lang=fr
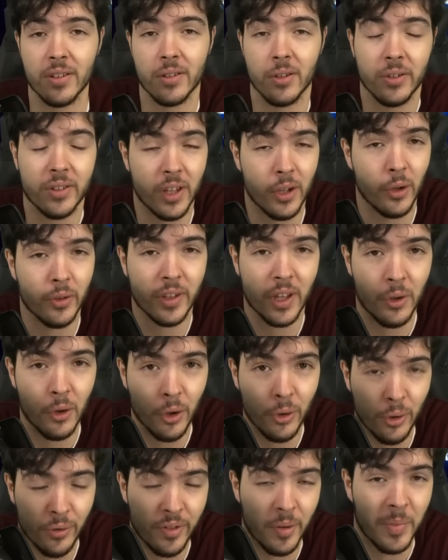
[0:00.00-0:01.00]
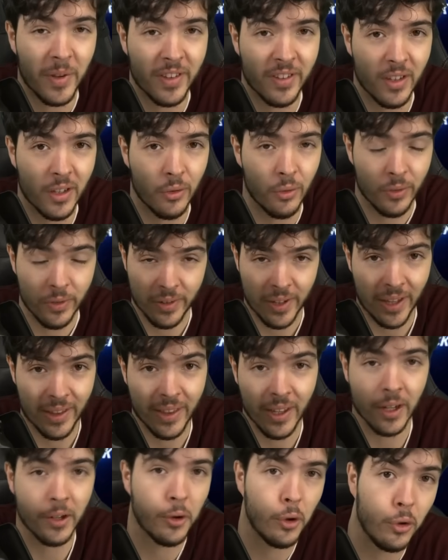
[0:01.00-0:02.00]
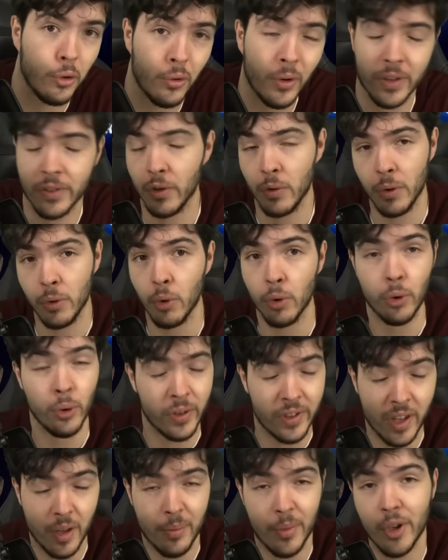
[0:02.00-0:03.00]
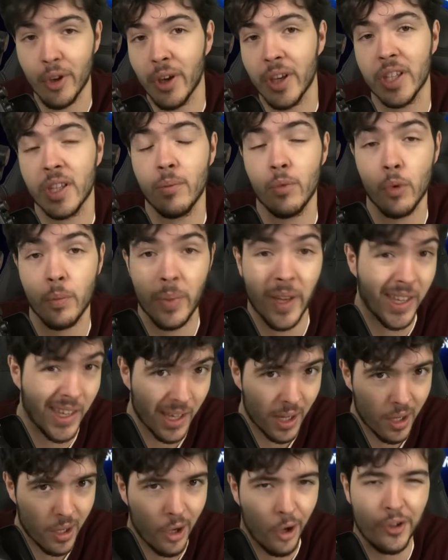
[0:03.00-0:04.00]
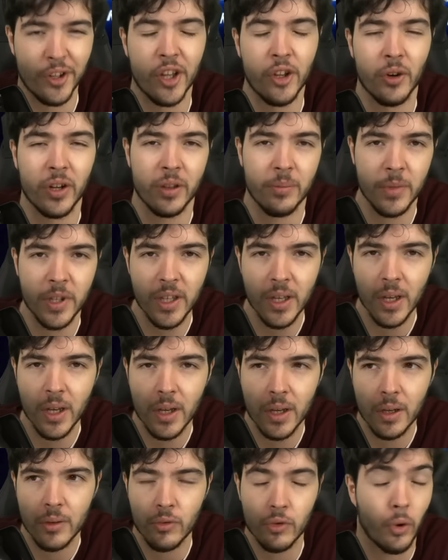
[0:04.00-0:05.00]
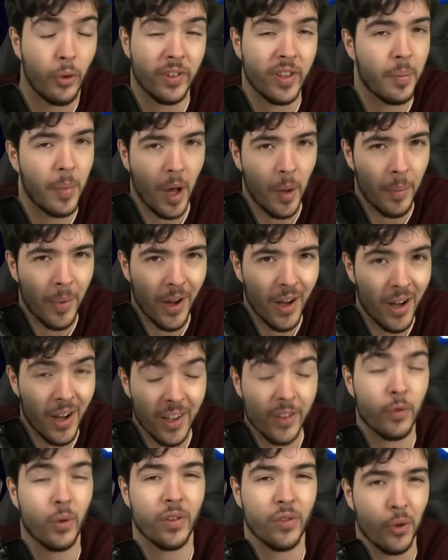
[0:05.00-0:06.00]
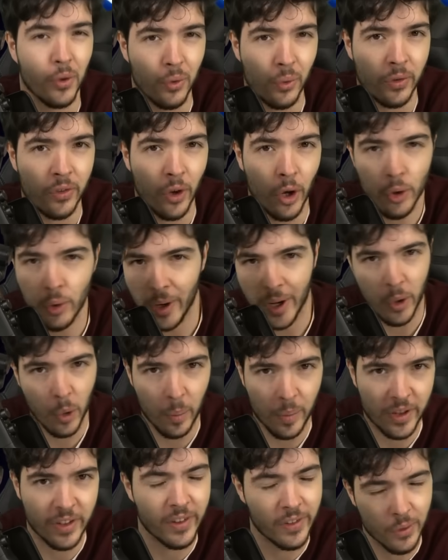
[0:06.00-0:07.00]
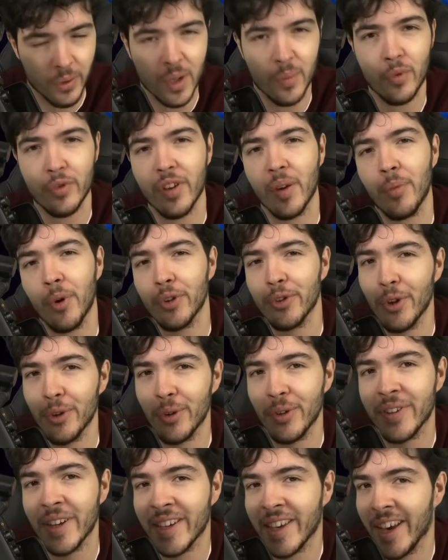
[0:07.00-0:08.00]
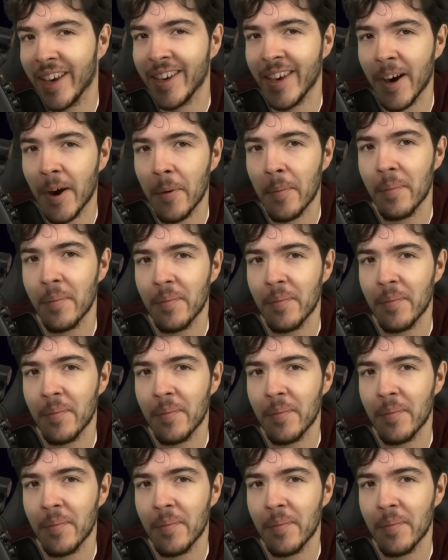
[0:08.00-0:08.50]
Hein, quand un entraîneur te fait passer du stade d'inconnu à celui de deuxième meilleure équipe du pays en un an et demi, tu t'en sépares pas à 72 heures de la compétition la plus importante de ta carrière.